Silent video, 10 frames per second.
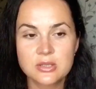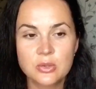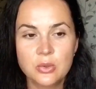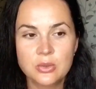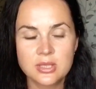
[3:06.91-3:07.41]

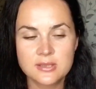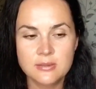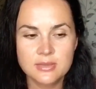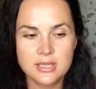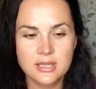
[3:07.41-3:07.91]
но на
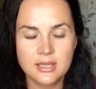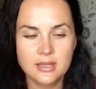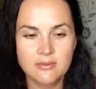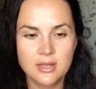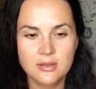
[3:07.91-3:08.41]
самом деле я
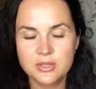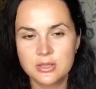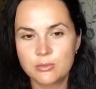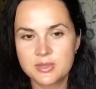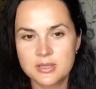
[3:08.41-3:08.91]
являюсь
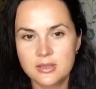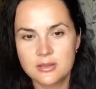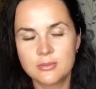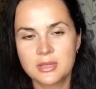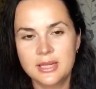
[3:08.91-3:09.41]
там
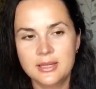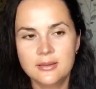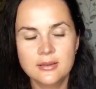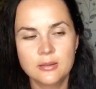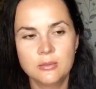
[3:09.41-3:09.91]
постоянным
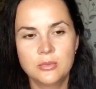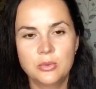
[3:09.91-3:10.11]
клиентом